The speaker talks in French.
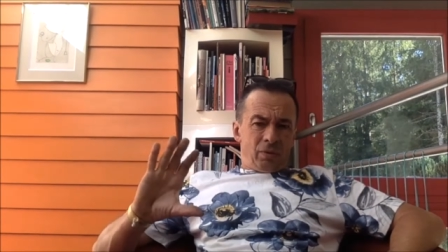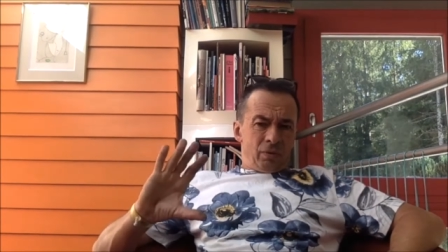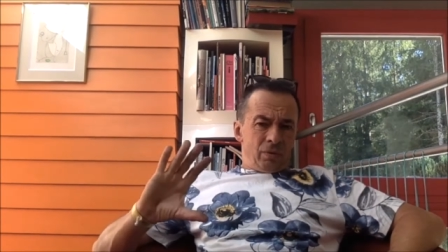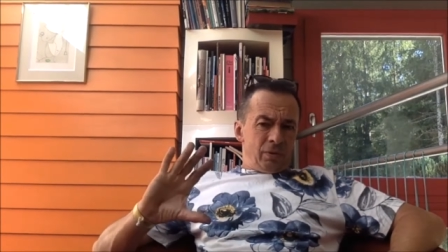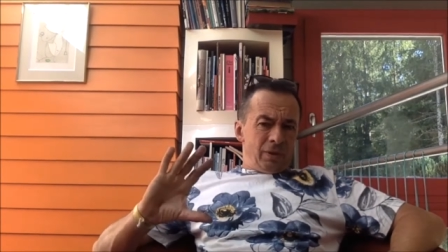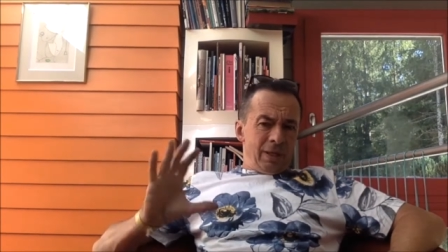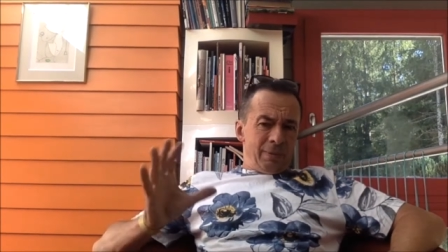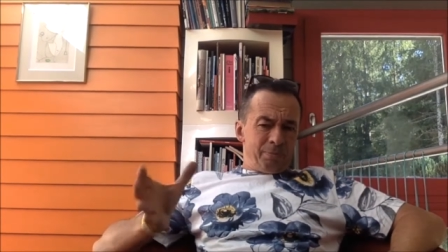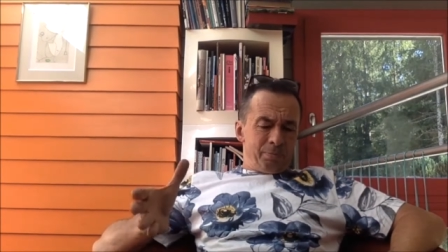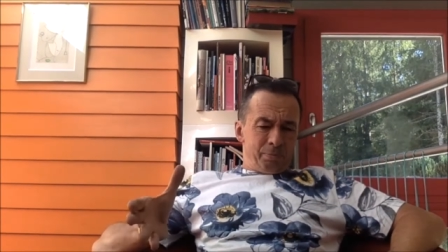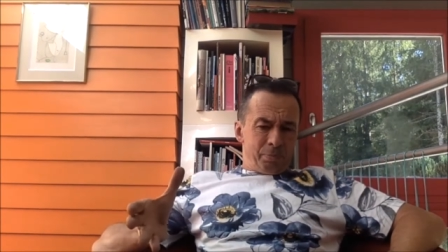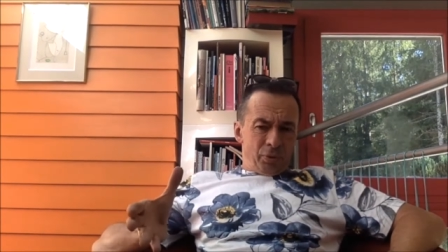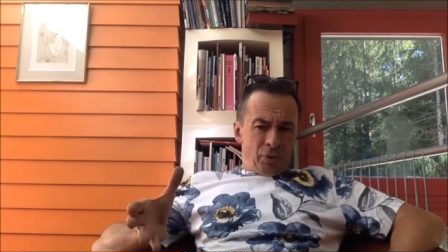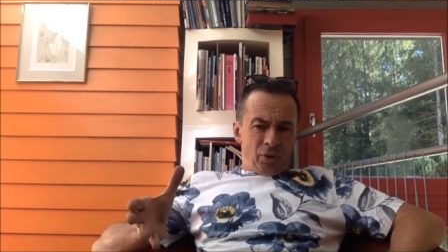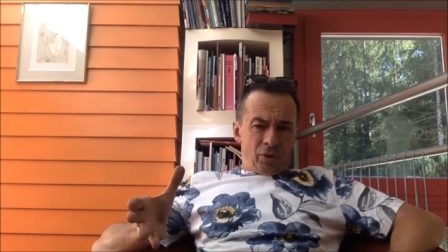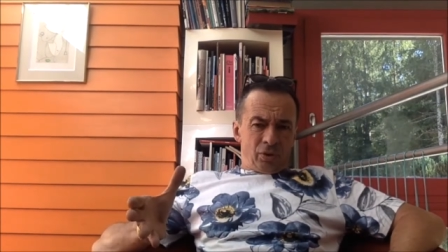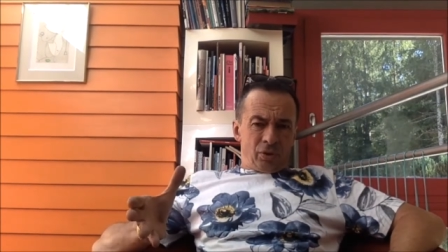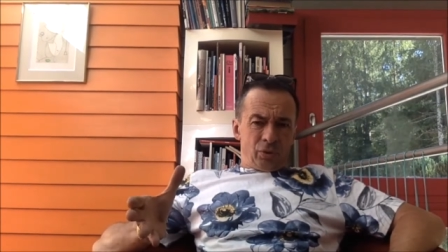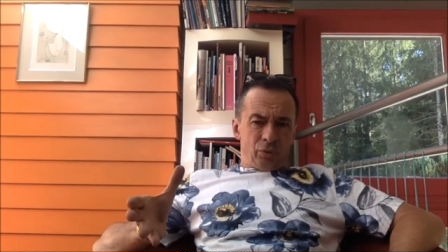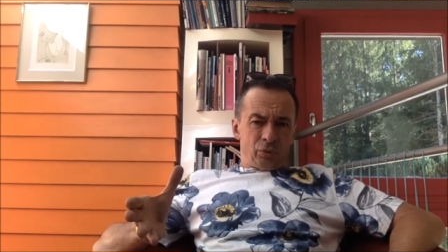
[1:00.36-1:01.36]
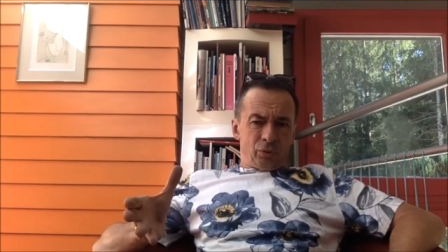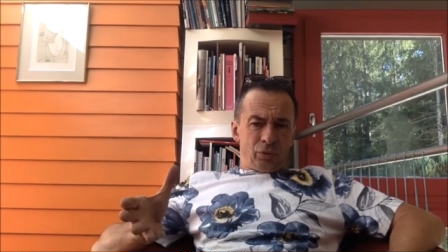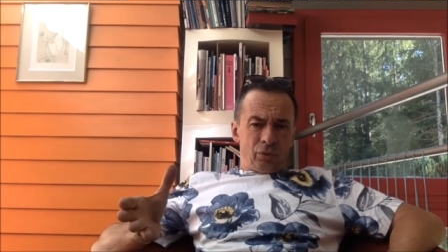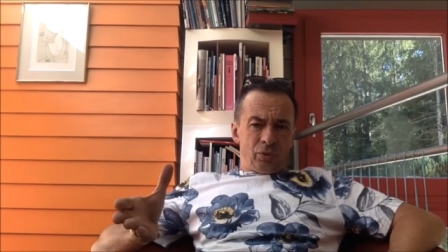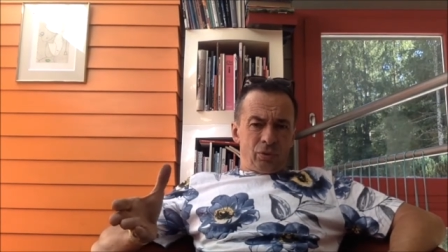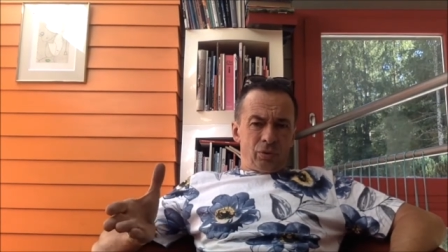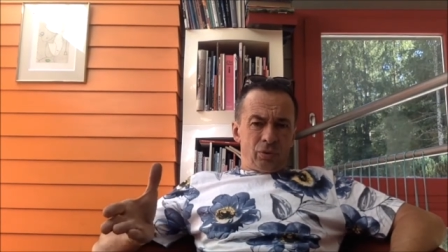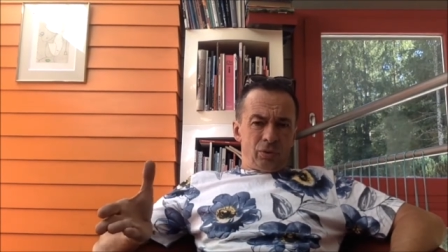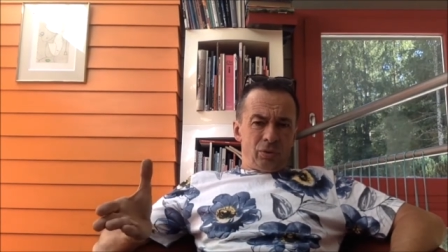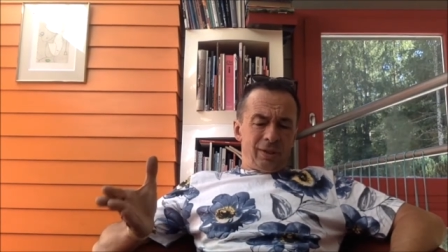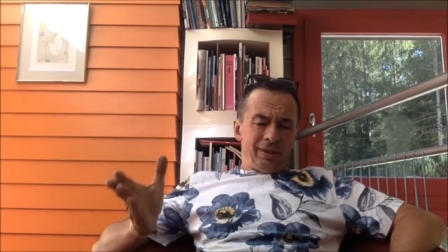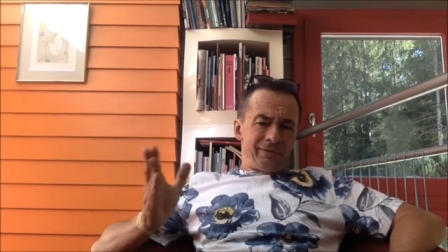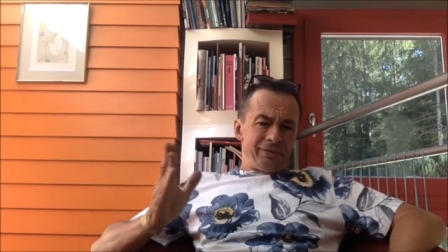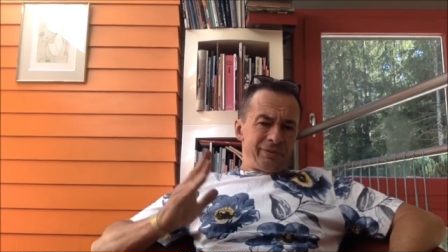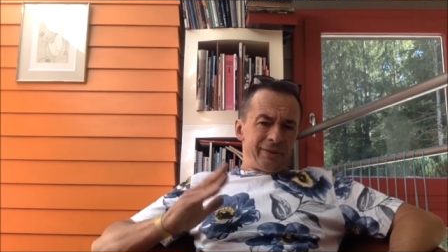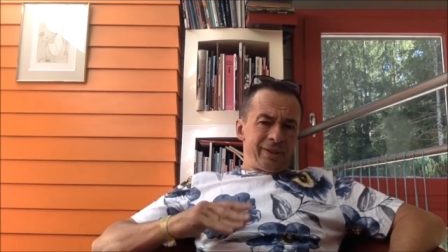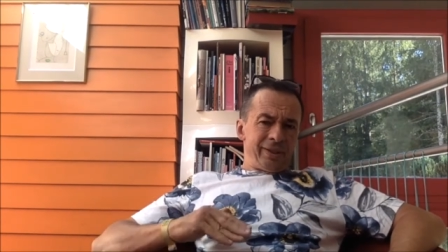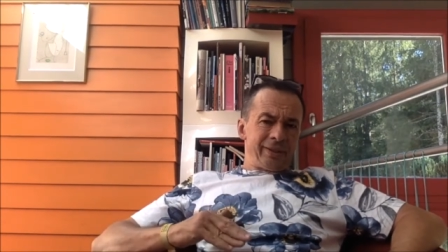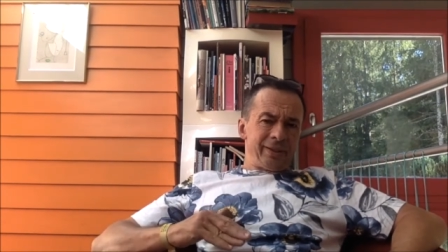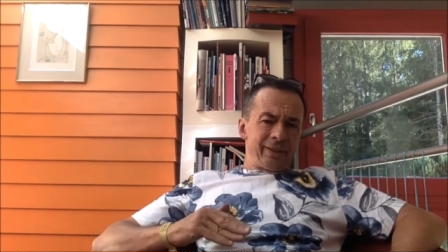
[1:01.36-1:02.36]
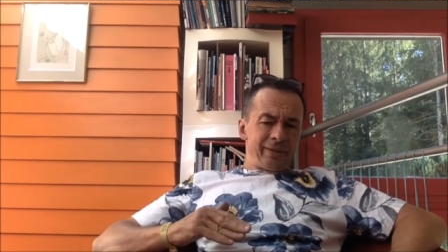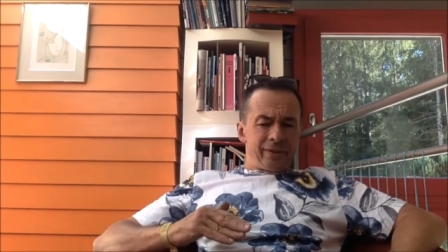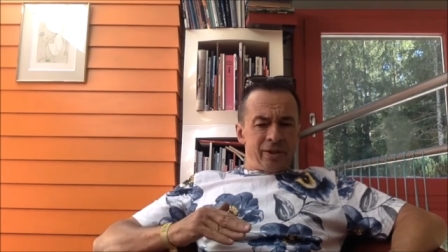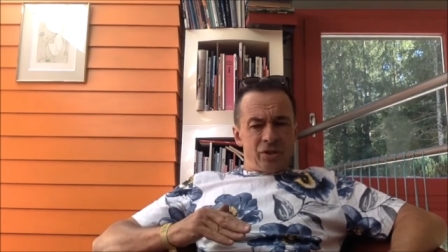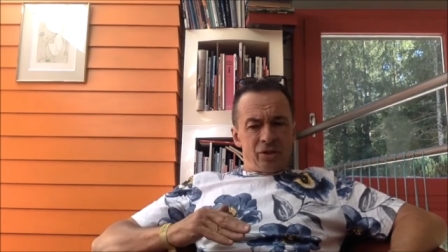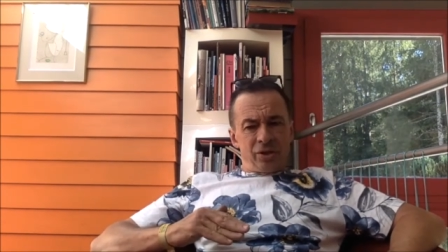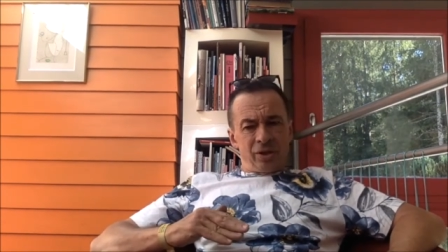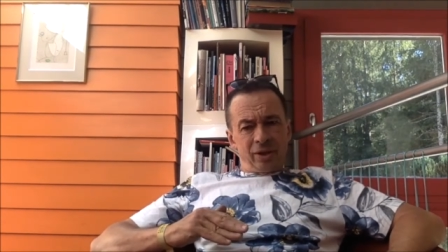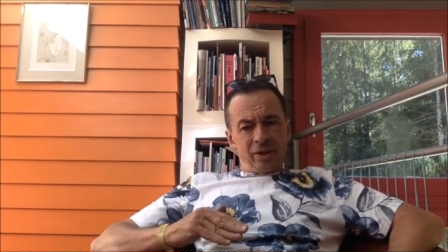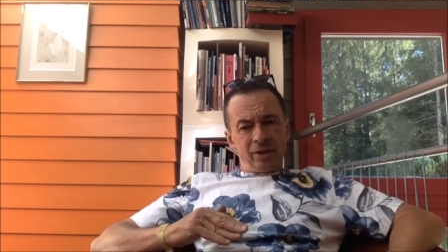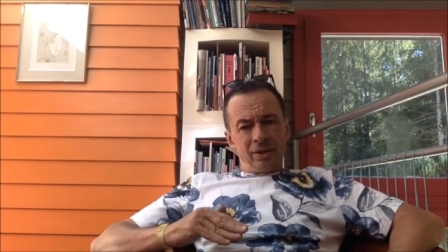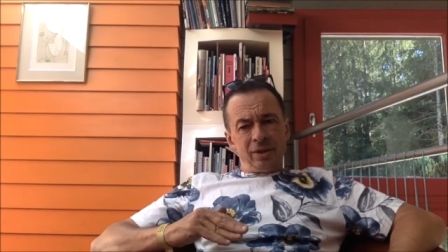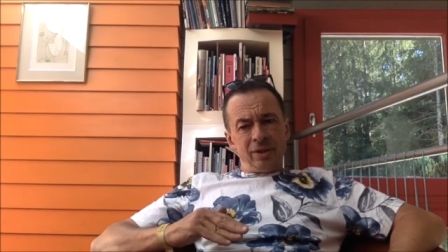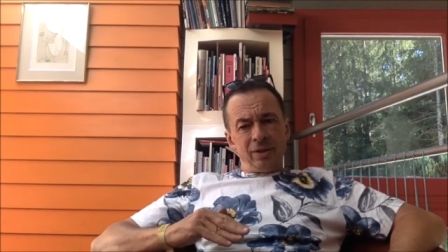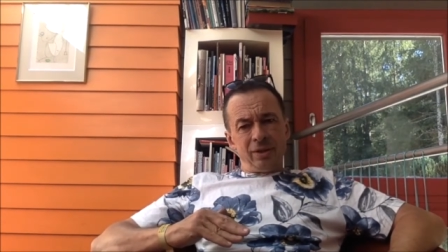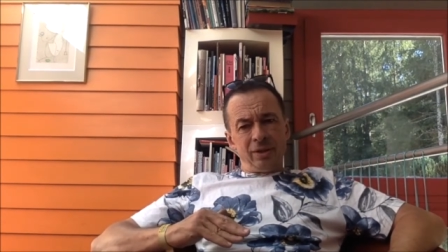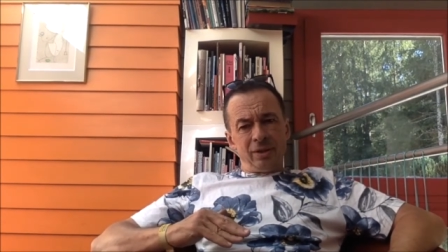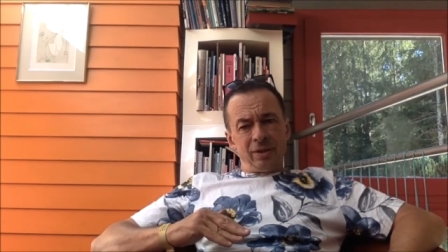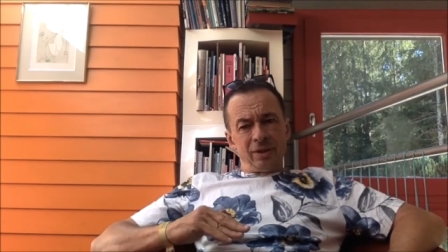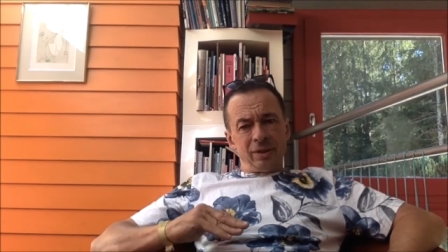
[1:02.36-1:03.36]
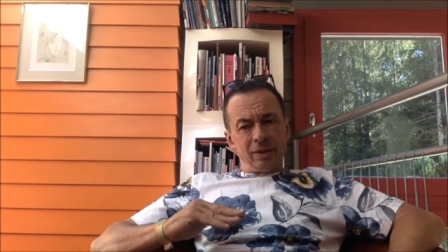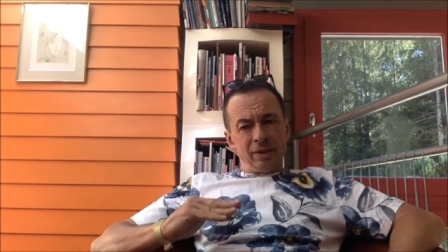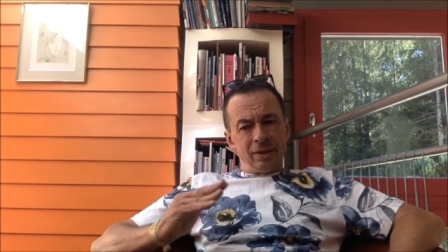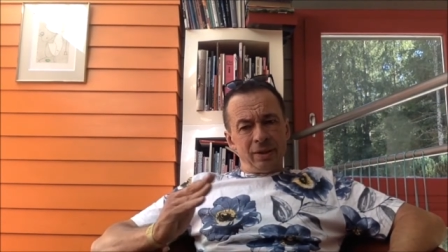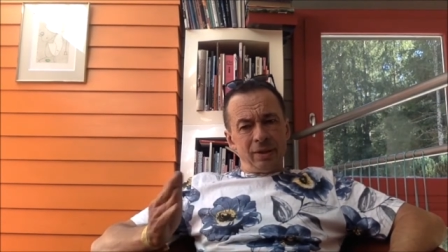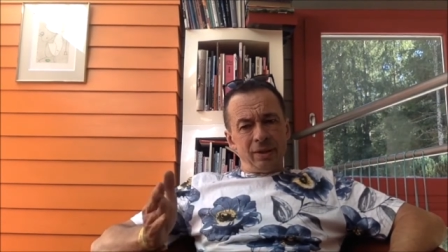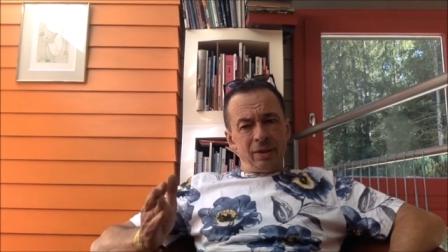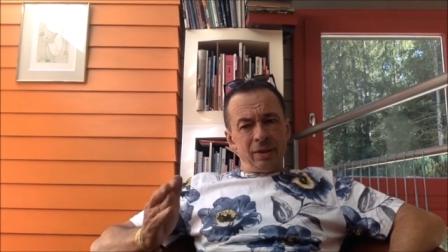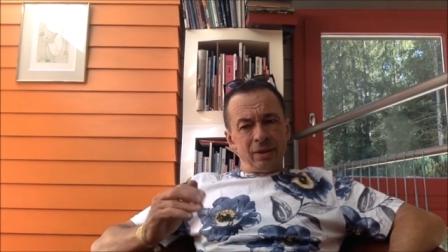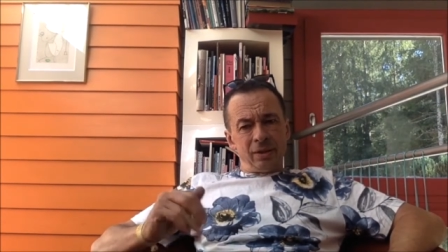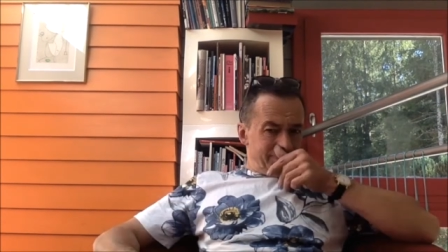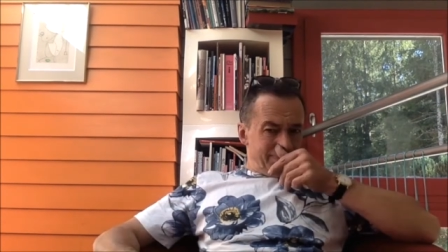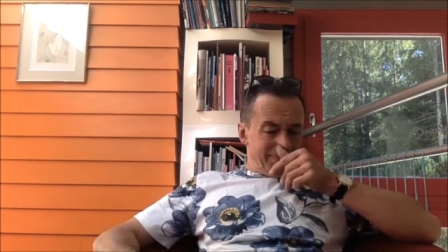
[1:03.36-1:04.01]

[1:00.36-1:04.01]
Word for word: l'époque entre la fin de la guerre d'Algérie et